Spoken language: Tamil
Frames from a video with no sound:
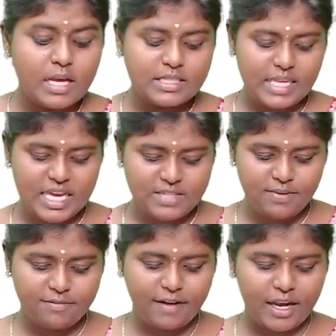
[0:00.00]

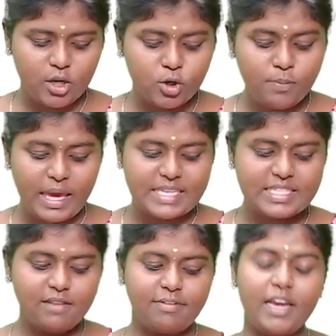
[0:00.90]
சிஎஸ்பி ஃபைலுக்கும் uh,
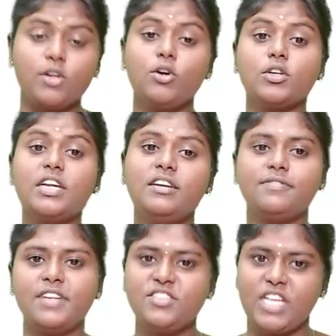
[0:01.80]
எக்ஸல் ஃபைலுக்கும் இருக்கிற
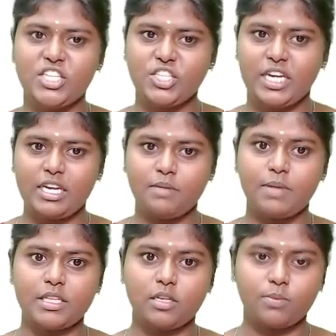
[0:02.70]
டிஃபரன்சியேஷன் என்னன்னு
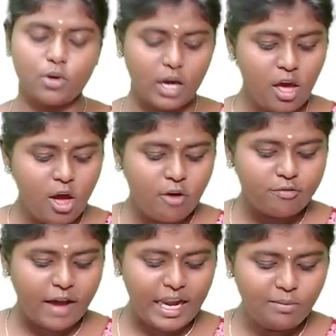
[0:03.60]
பார்த்துட்டு போங்க
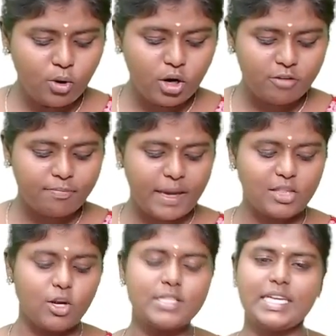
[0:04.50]
ஃபைல் மோட் ஆஃப்
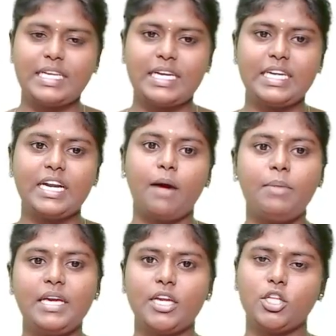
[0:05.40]
பைத்தான்ஸ் என்னென்ன
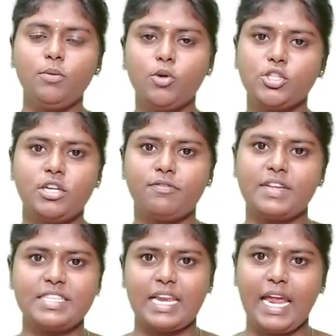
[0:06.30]
அப்படிங்கிறதையும் கொஞ்சம்
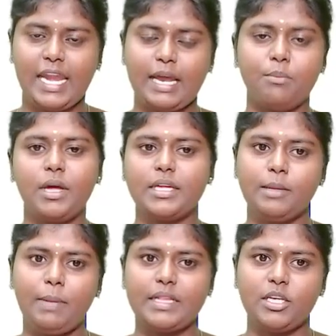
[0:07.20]
டிஃபரன்ஸ் எல்லாம் என்ன
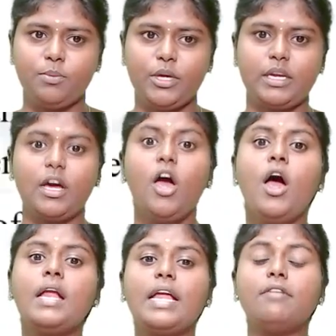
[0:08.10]
அப்படிங்கிறத பார்த்துட்டு போயிருங்க
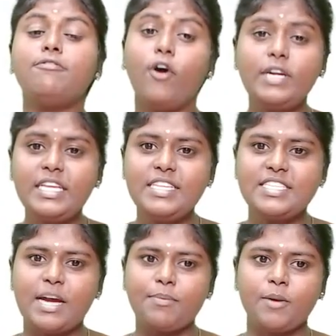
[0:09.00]
தென் ஃபோர்டீன்த்
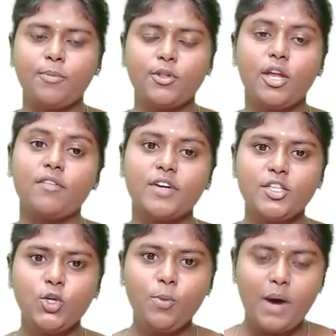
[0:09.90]
சாப்டர் பொறுத்த அளவுக்கு
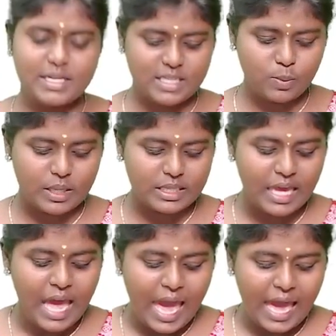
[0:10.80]
டூ மார்க்ஸ்ல வந்து
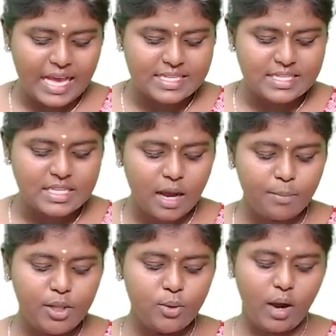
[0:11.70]
எஸ்
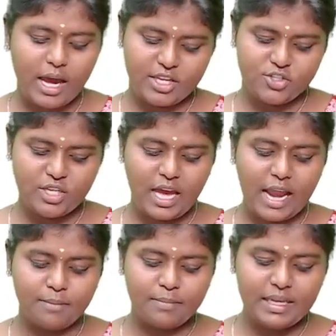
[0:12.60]
டபிள்யூஐஜி
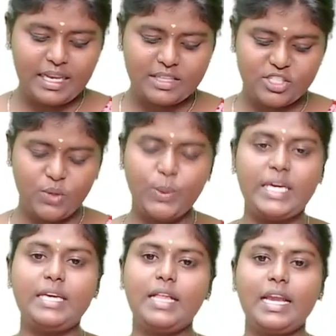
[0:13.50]
அண்ட் மின் ஜிவி
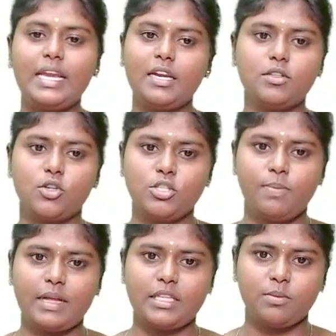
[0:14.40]
இது என்னென்னு
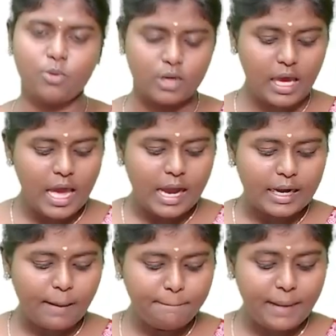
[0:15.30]
கொஞ்சம் பார்த்துட்டு போங்க
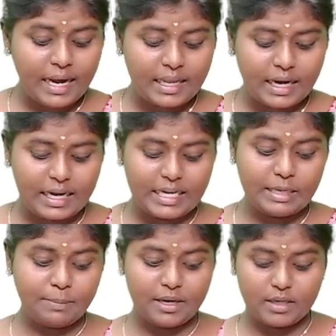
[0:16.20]
கம்பைலர் அண்ட்
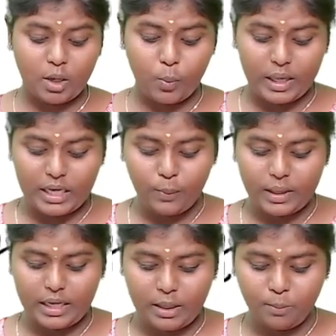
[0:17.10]
இன்டர்பிரேட்டர் வெரி
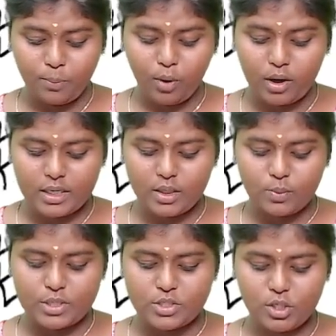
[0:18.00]
வெரி இம்பார்ட்டன்ட்
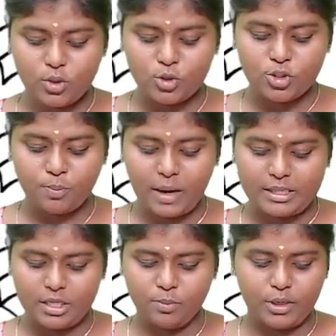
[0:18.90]
கொஸ்டின் கொஞ்சம்
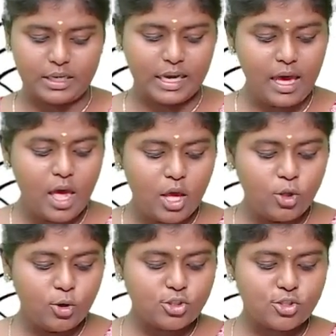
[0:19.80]
பார்த்துட்டு போயிருங்க
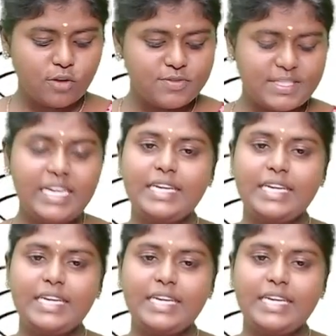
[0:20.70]
யூசஸ் ஆஃப் சிடி